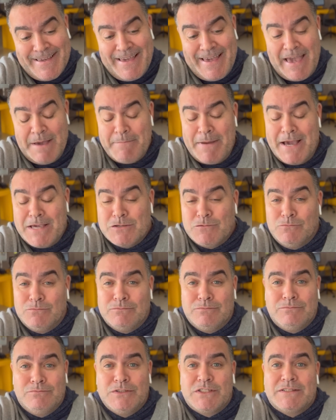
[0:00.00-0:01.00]
É mais
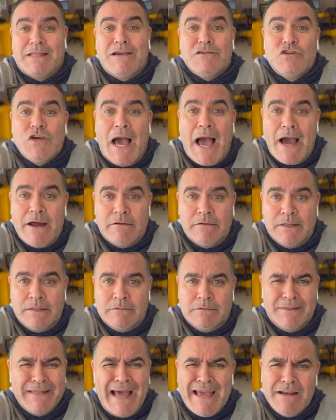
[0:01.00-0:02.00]
um estagiário, né?
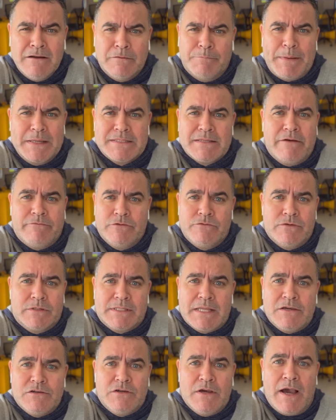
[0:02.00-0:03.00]
O Daí não passava de um
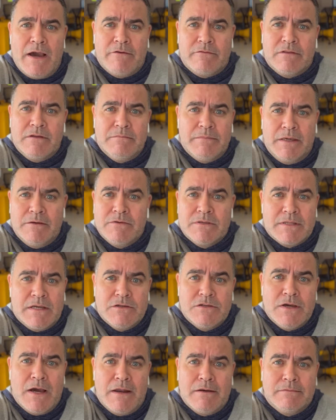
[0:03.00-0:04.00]
estagiário também, um
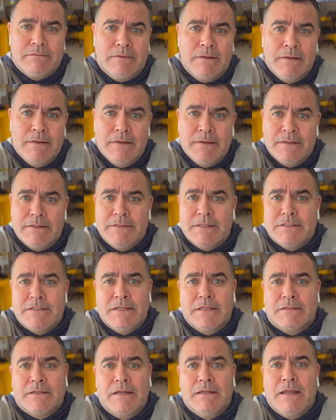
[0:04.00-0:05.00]
estagiário que já
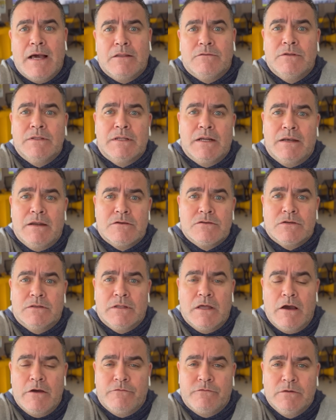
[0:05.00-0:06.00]
tinha treinado
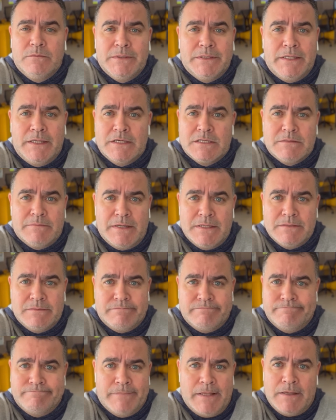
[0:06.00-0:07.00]
Internacional e Fluminense, mas,
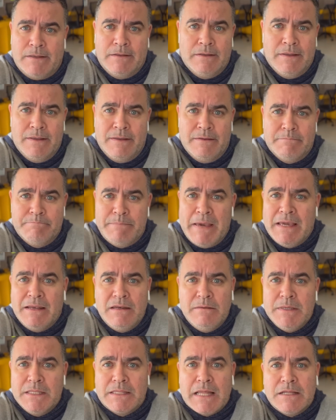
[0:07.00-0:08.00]
né, bem
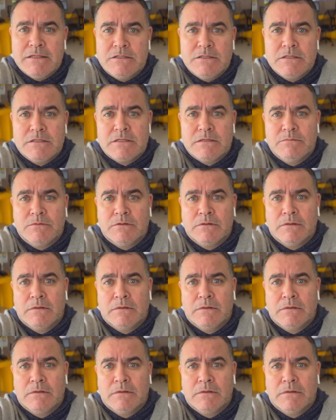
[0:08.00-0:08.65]
limitadíssimo,